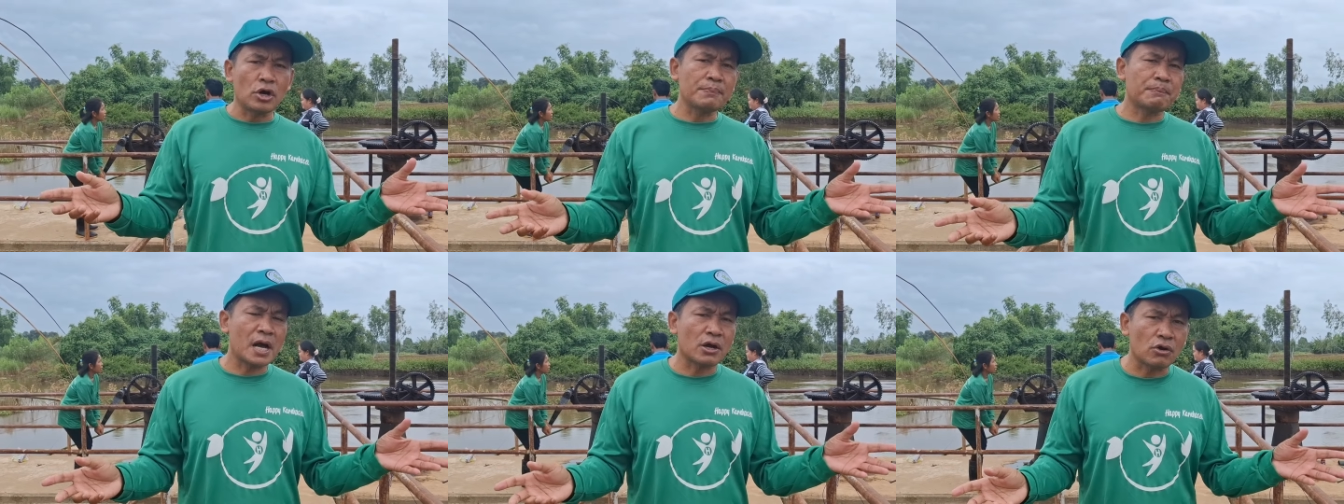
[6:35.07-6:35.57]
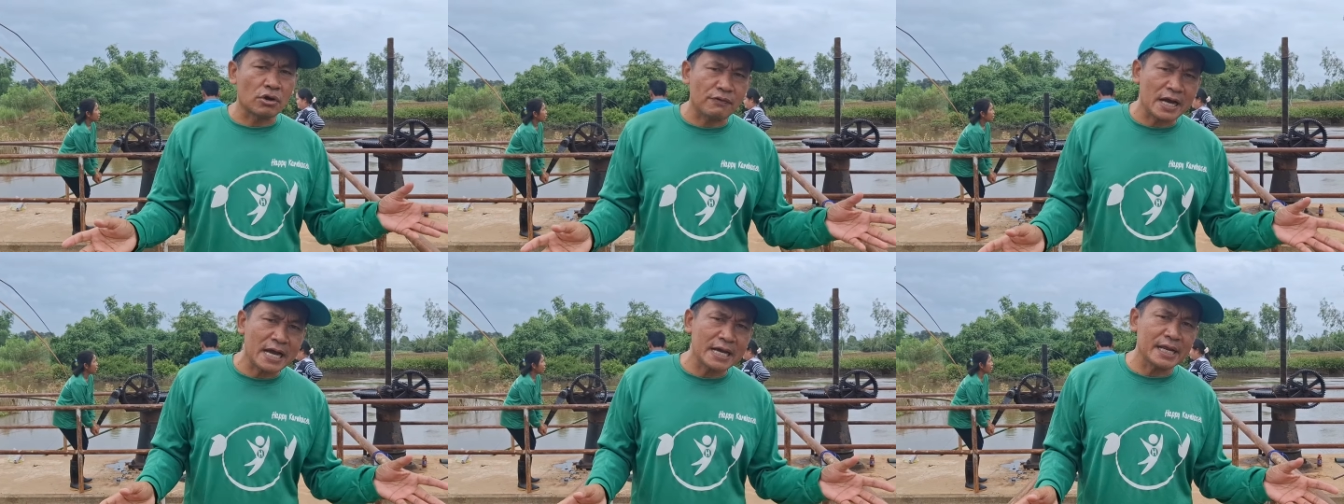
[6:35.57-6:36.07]
ลปรากฏ
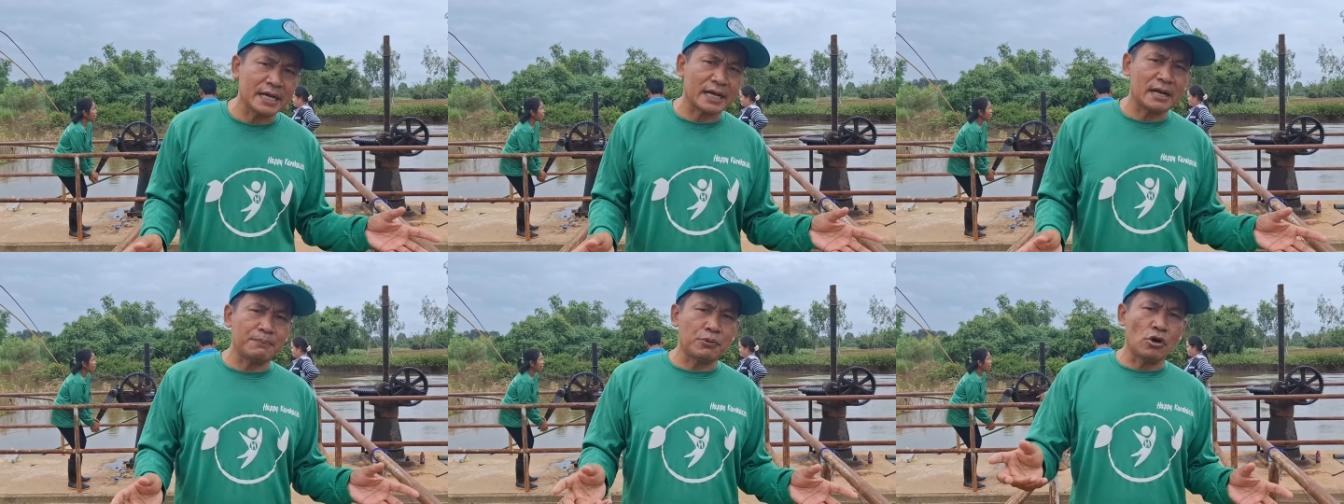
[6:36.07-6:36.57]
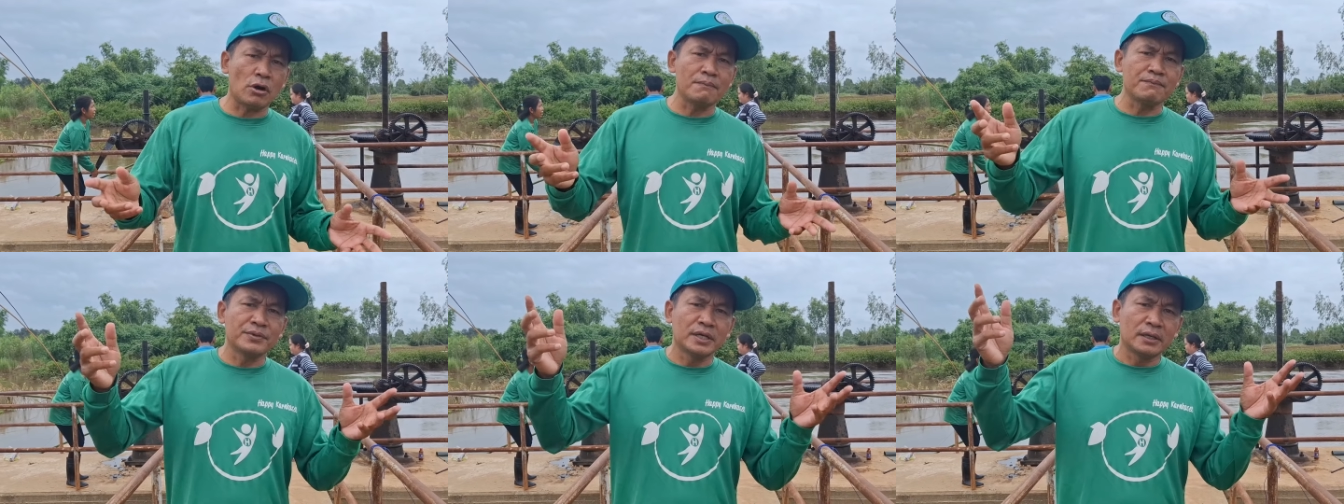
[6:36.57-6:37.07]
ว่านะครับ ผม
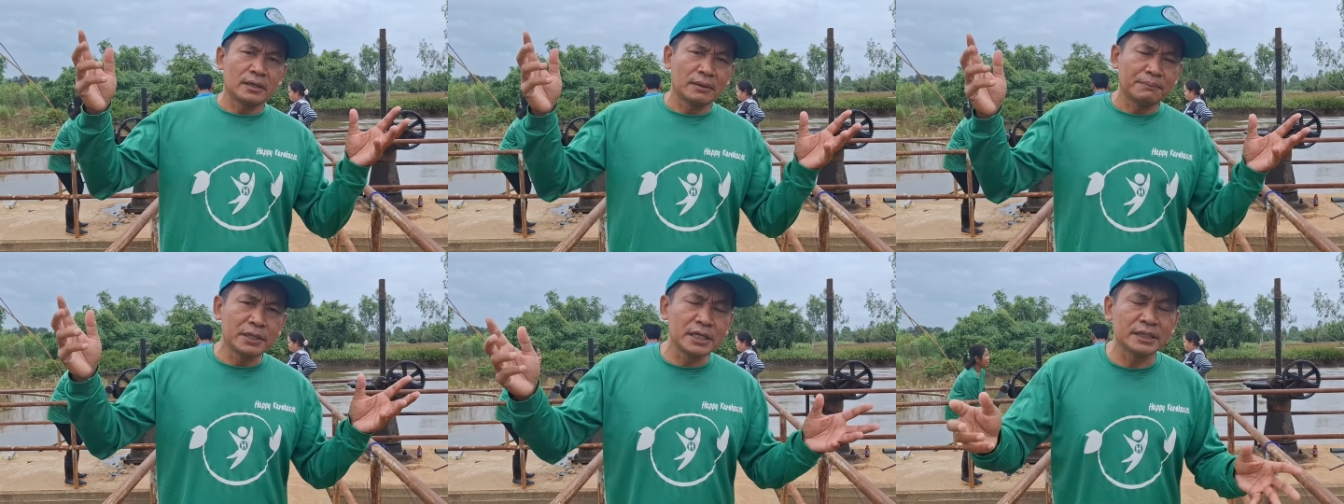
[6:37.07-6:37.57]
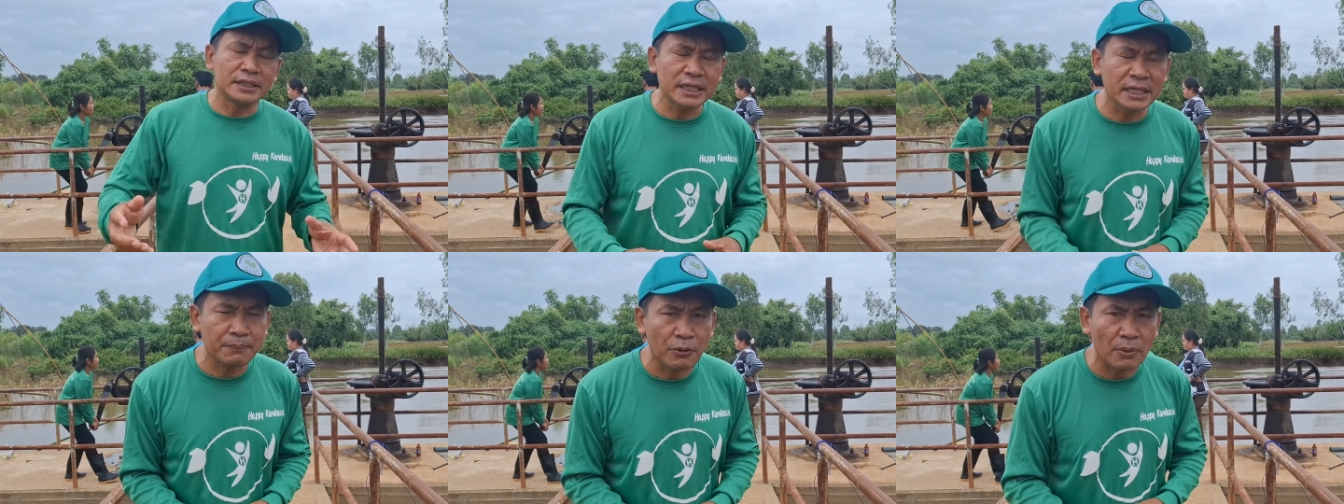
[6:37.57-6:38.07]
พื้น
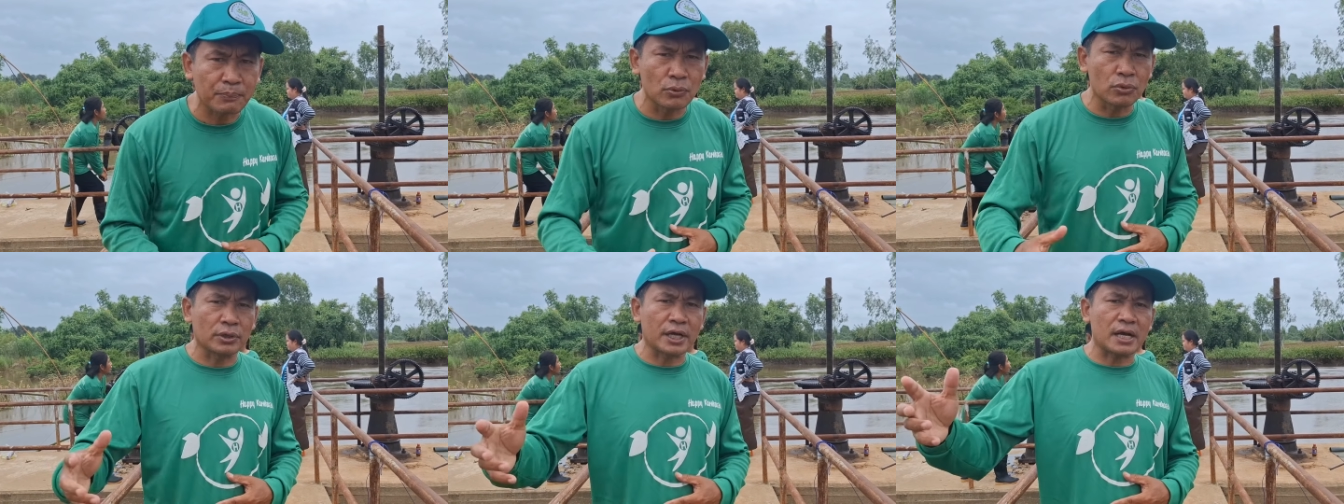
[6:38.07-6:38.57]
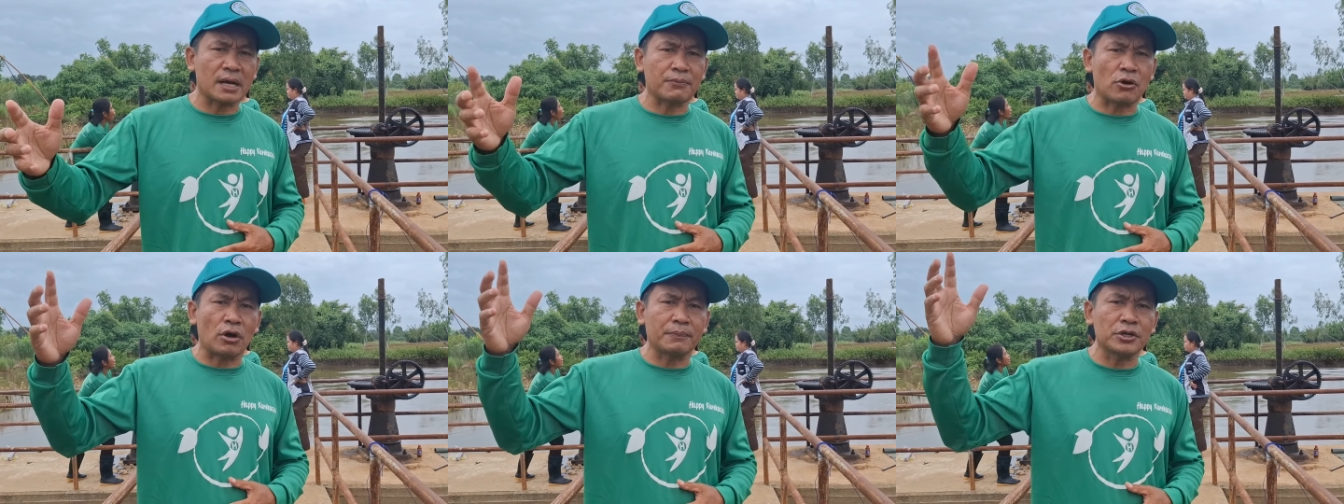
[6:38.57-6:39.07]
ที่พ่อปลูกนะครับ
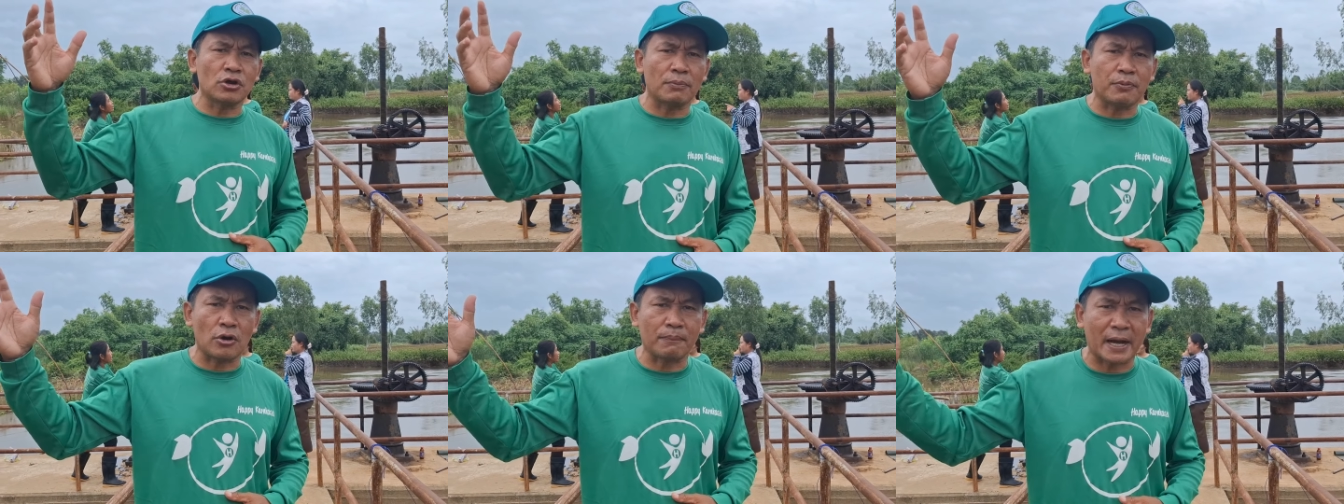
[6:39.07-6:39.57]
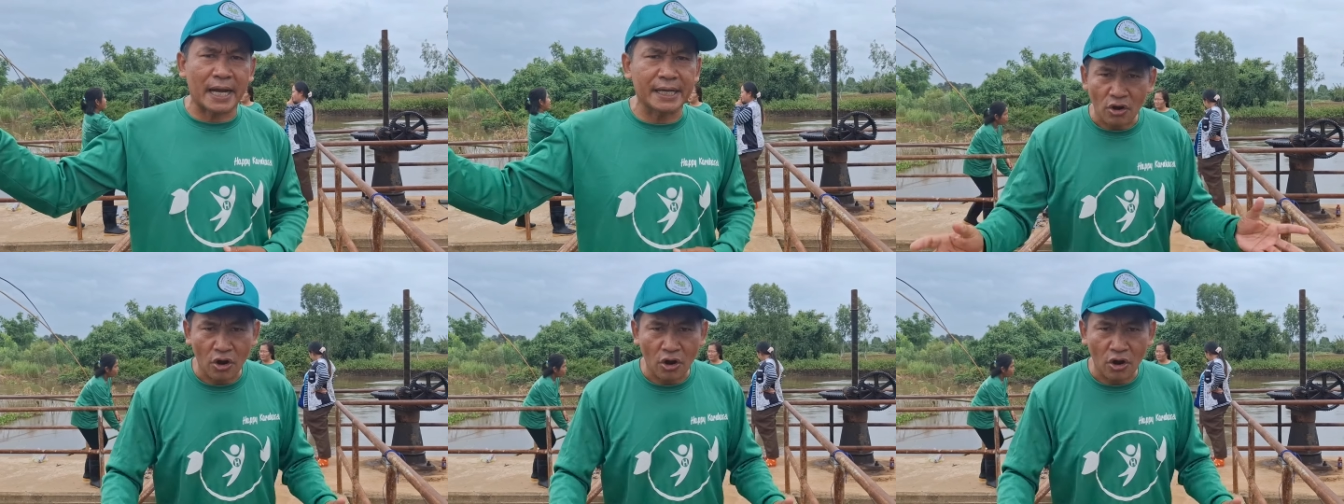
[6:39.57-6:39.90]
ของพี่น้องป้องปาย